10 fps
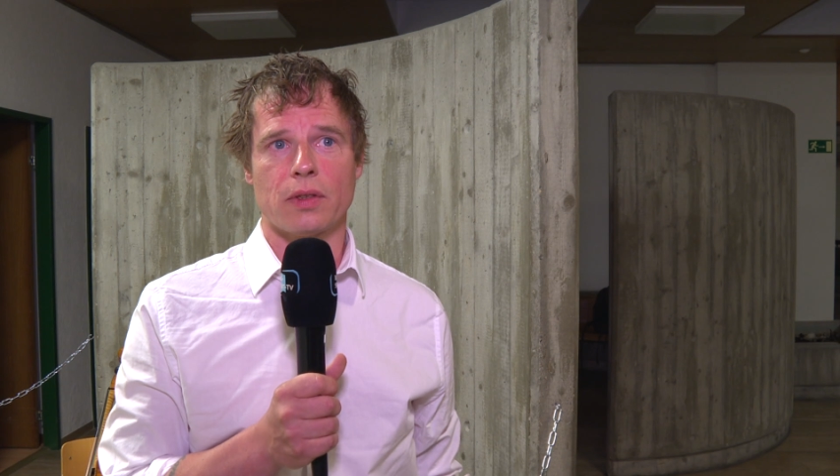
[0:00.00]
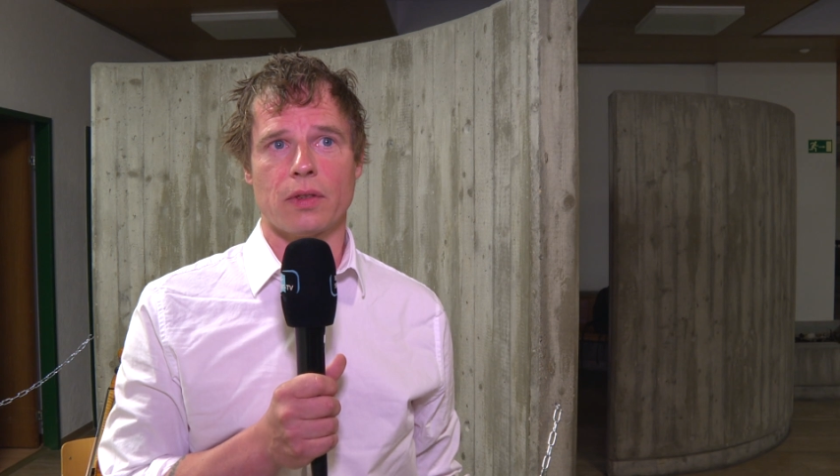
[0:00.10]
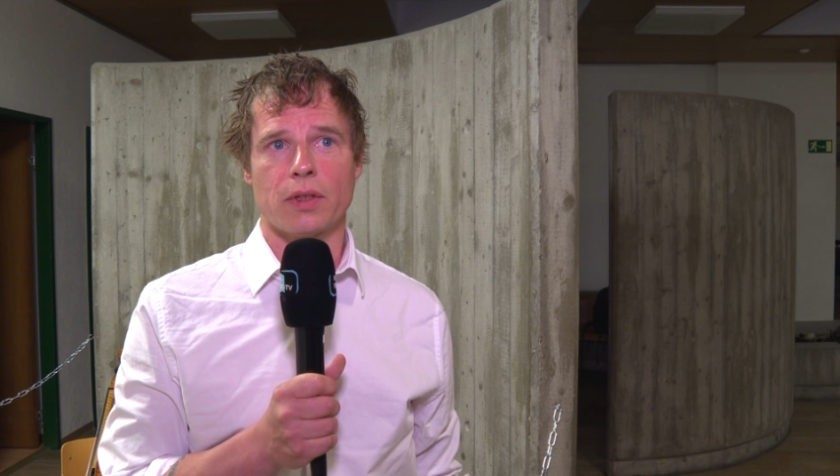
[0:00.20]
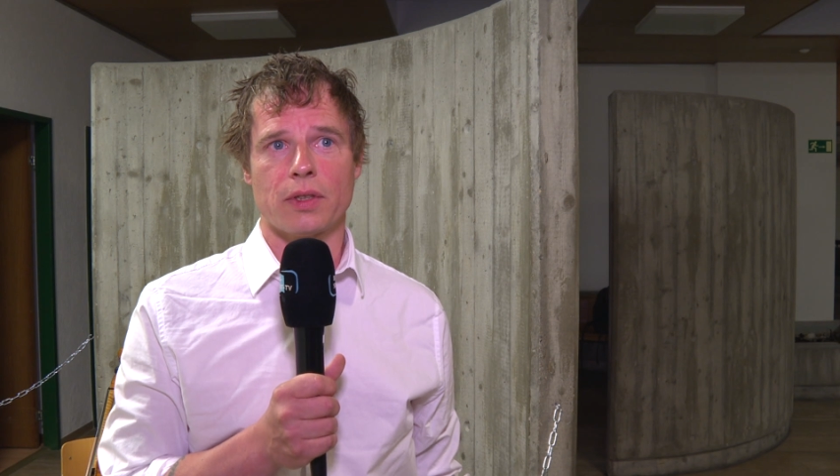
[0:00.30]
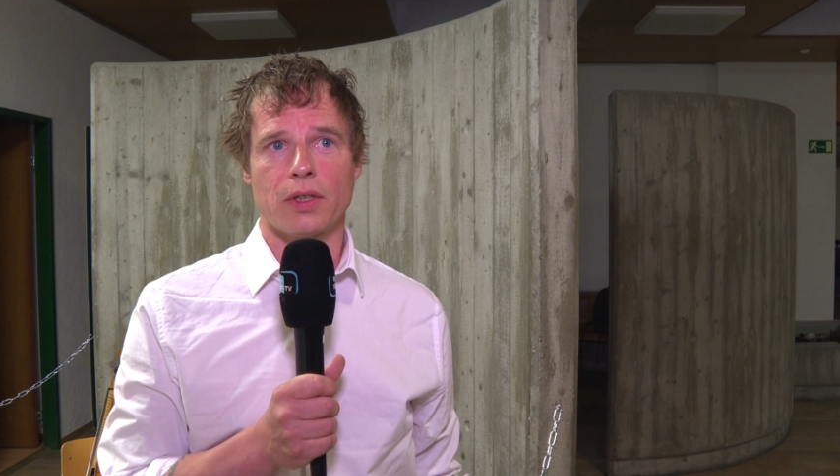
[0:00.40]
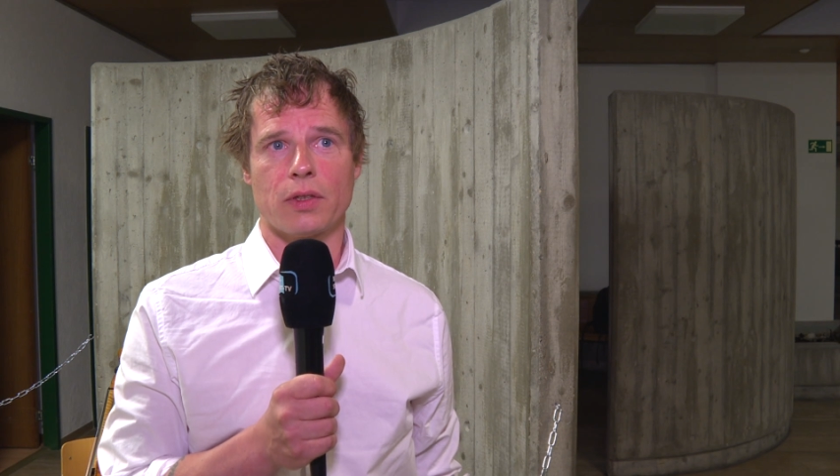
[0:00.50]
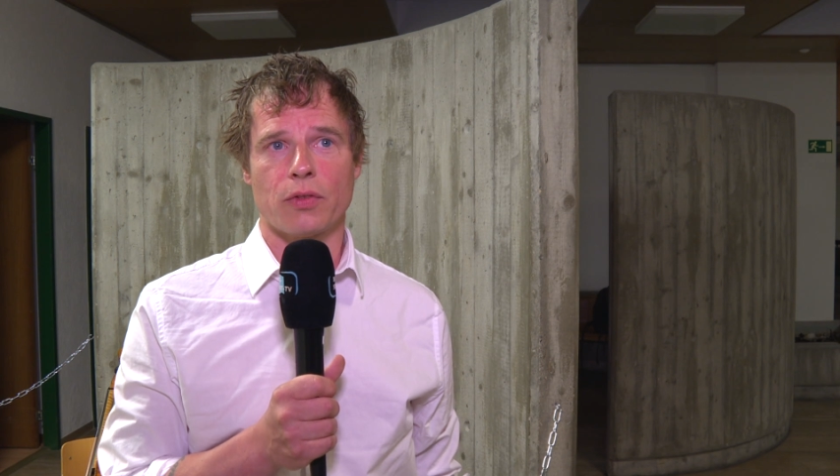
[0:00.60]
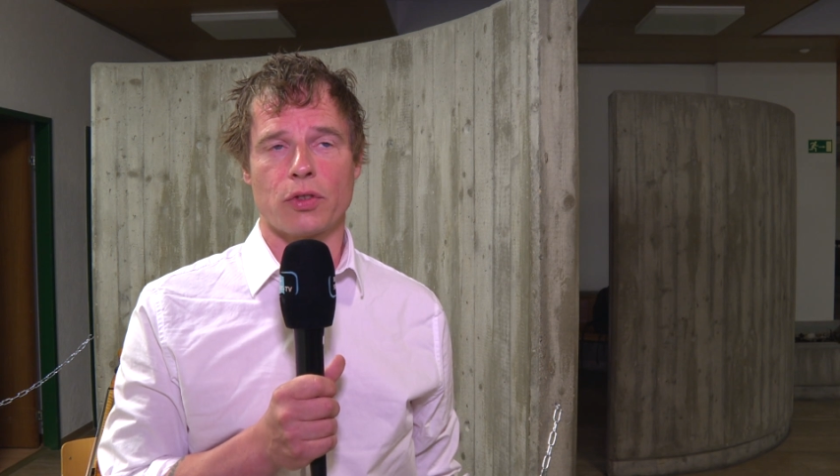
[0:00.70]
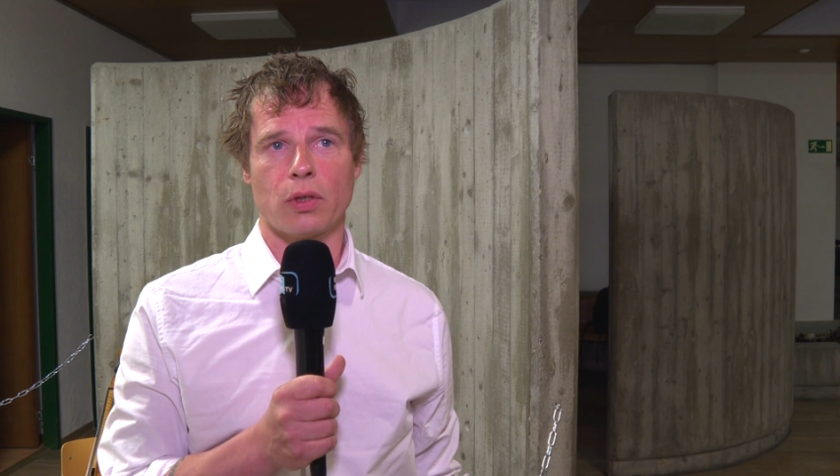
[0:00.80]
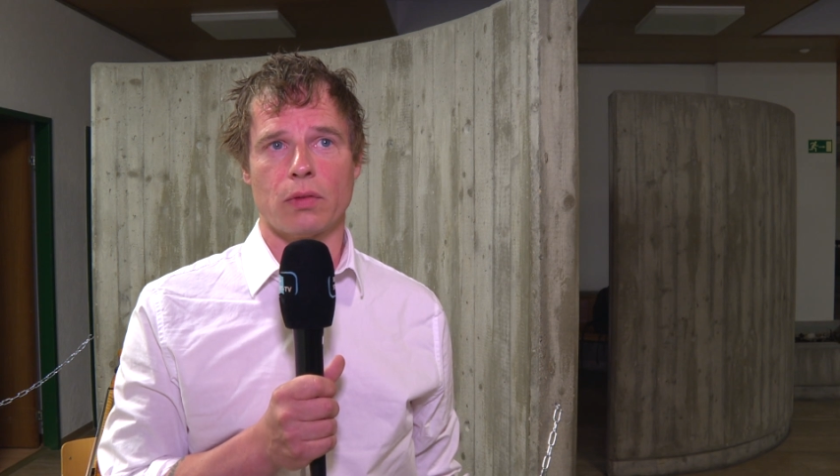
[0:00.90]
äh, was
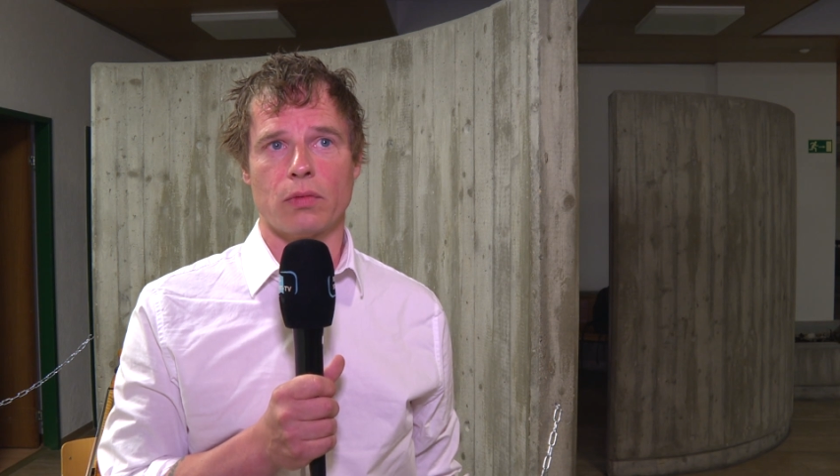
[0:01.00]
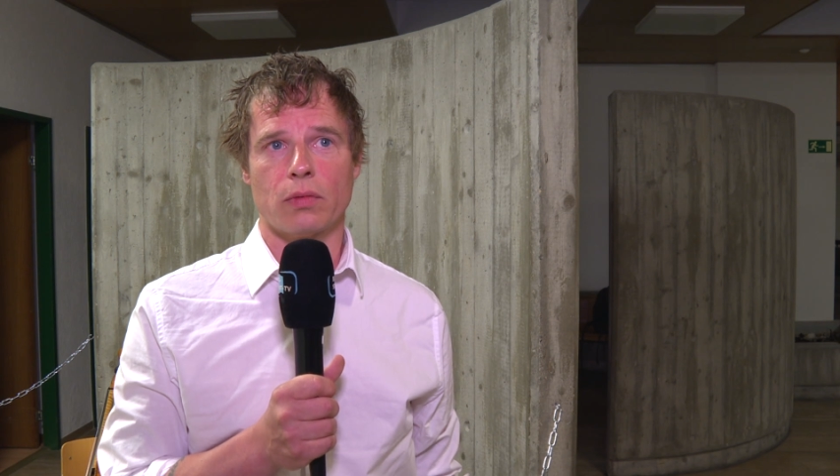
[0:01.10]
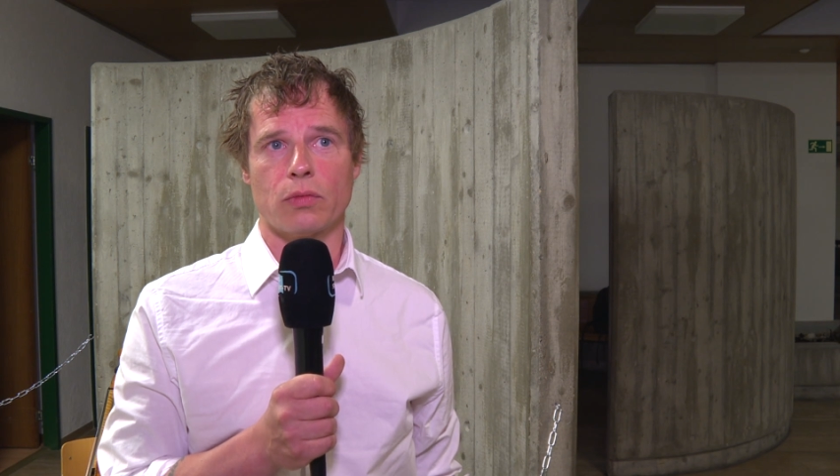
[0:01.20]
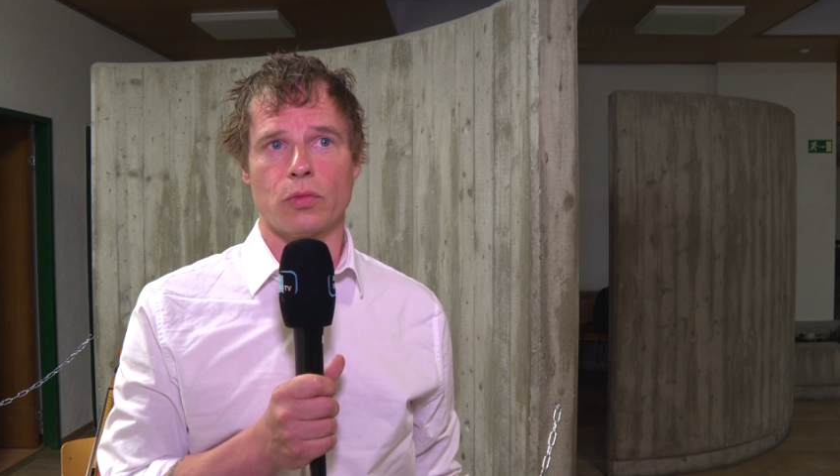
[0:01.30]
Christoph schon,